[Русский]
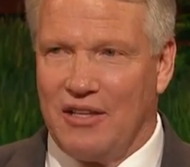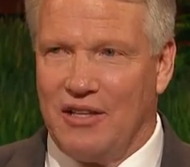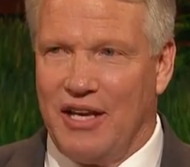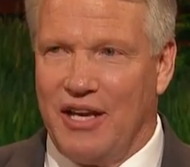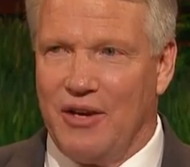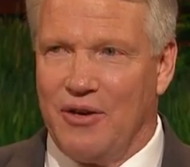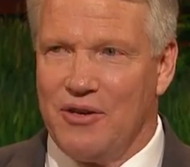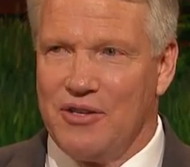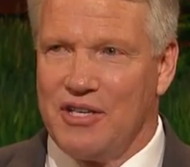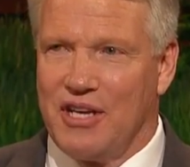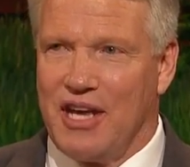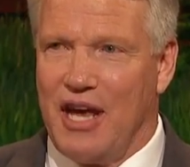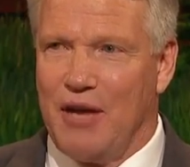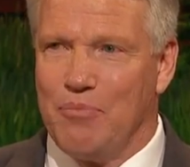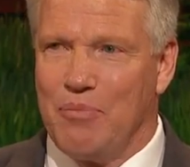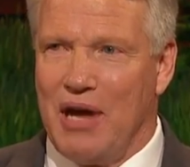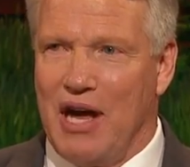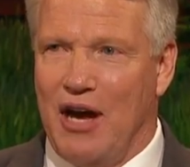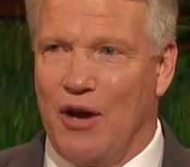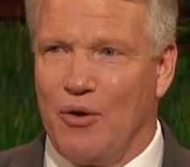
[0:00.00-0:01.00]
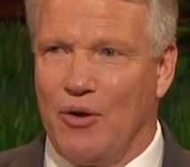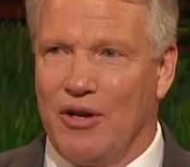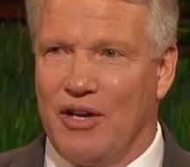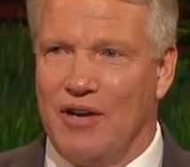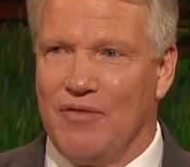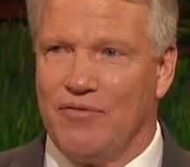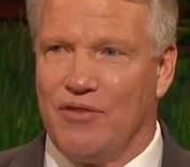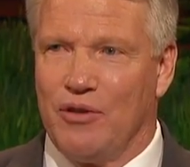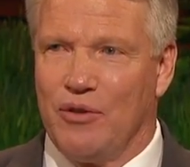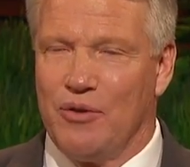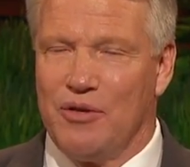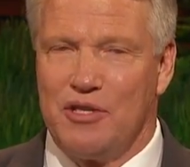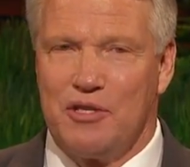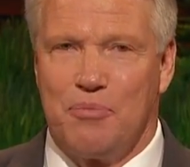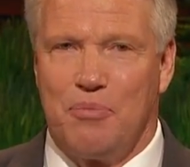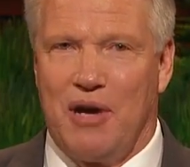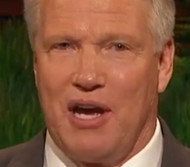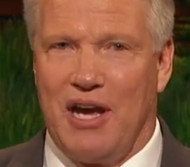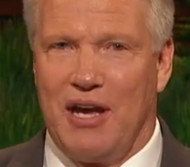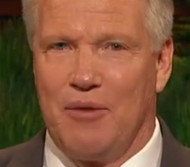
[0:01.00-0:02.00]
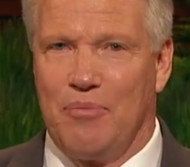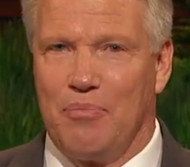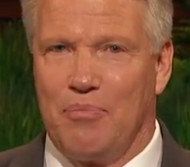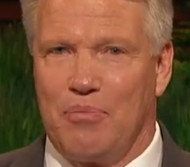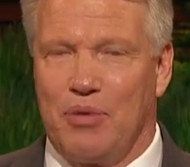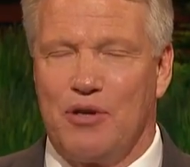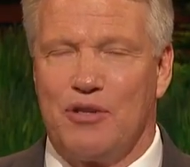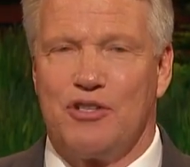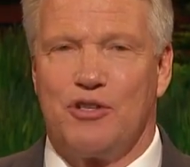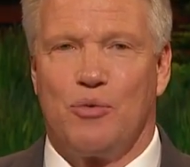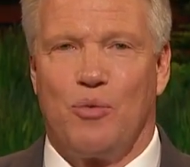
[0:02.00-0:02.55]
силу и влияние через свои таланты,